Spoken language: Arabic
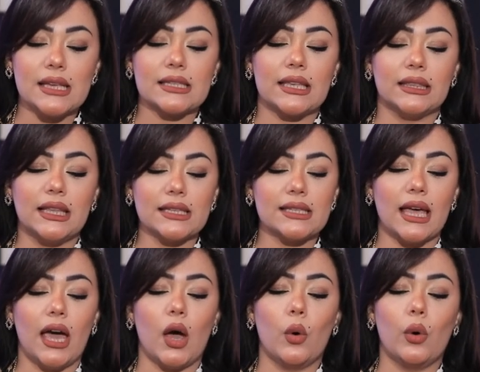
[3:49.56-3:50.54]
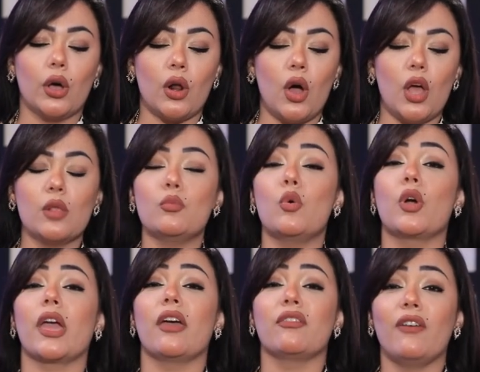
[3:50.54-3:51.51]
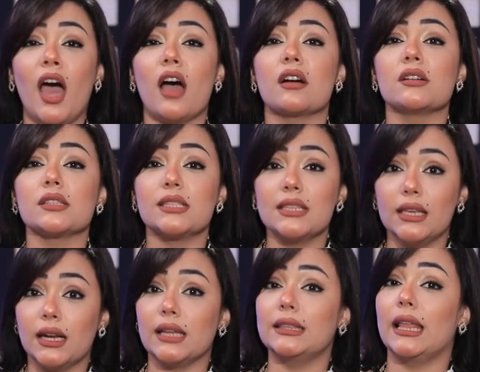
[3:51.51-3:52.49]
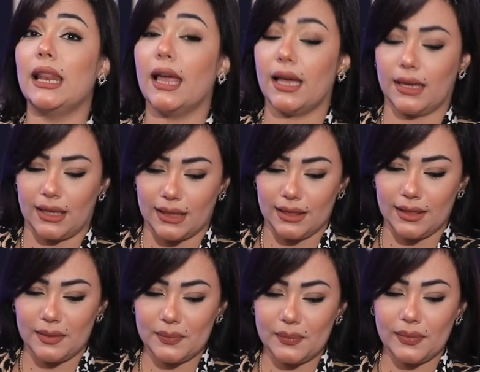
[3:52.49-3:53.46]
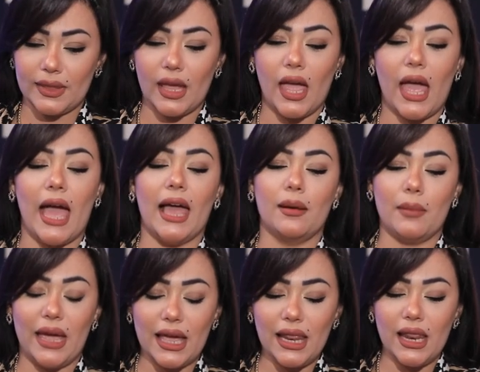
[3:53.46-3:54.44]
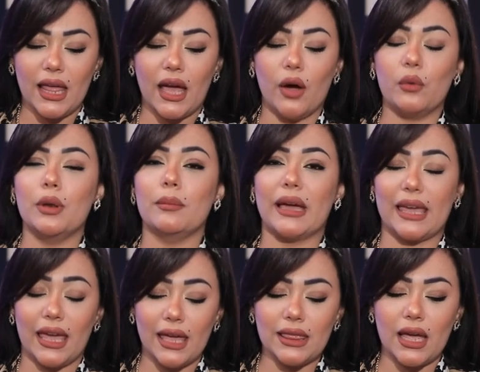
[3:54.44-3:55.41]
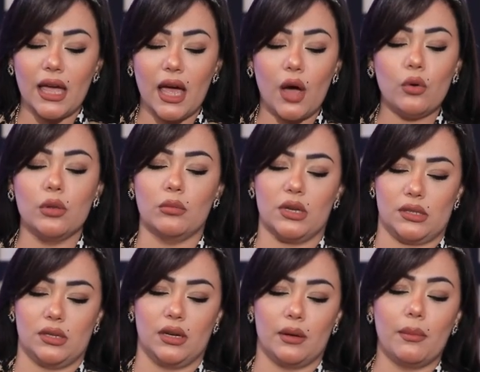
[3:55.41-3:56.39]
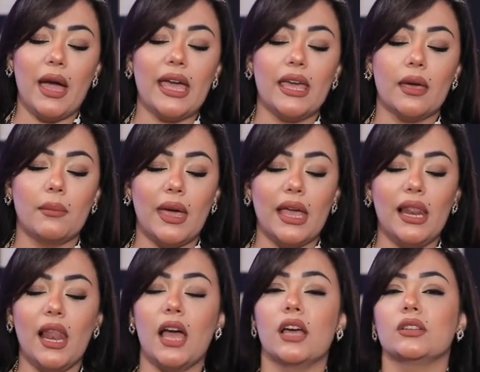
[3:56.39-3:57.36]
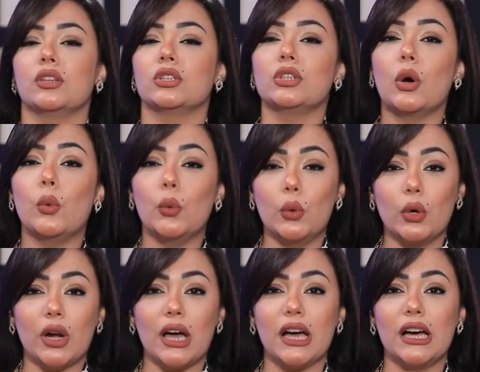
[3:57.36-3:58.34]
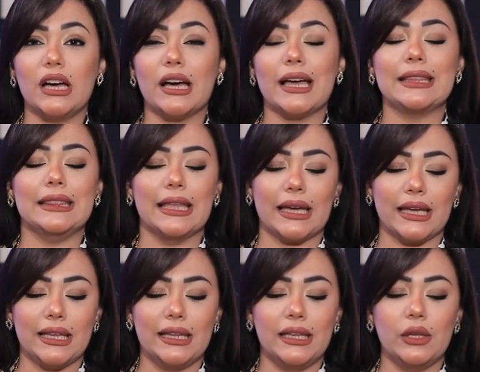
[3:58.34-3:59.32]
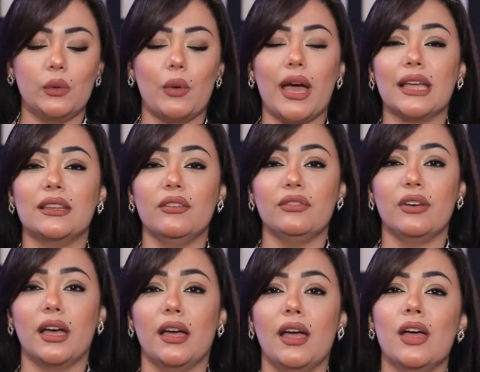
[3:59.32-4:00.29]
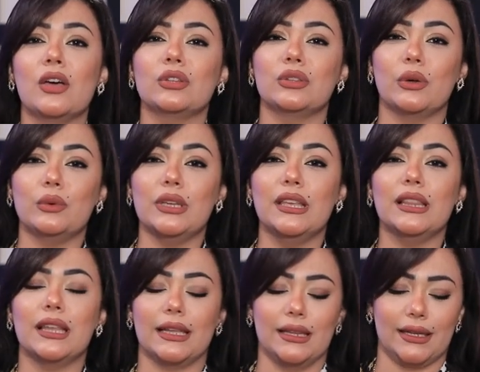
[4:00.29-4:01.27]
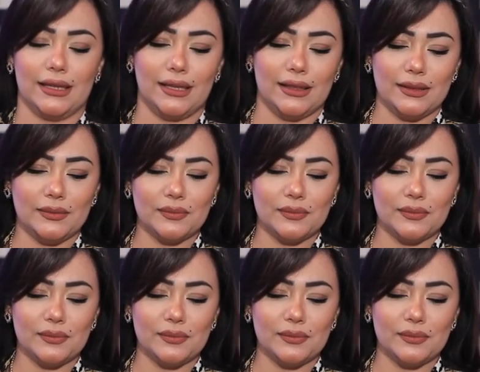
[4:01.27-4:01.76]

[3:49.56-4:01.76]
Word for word: ستسعى وراء المكافحة قصيرة الأجل المال أو المكانة أو المظهر مع إهمال تطورها الداخلي وهدفها طويل الأجل